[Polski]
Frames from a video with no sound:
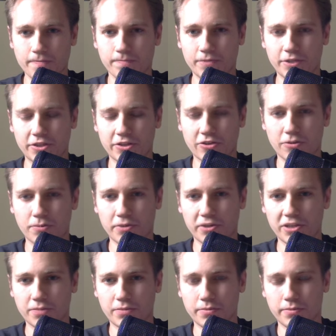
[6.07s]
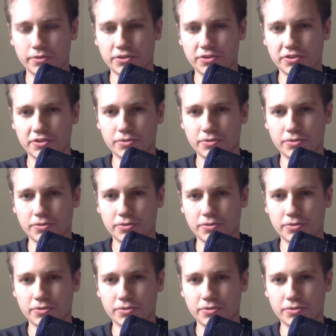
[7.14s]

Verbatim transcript: Nie tylko o projektach pobocznych,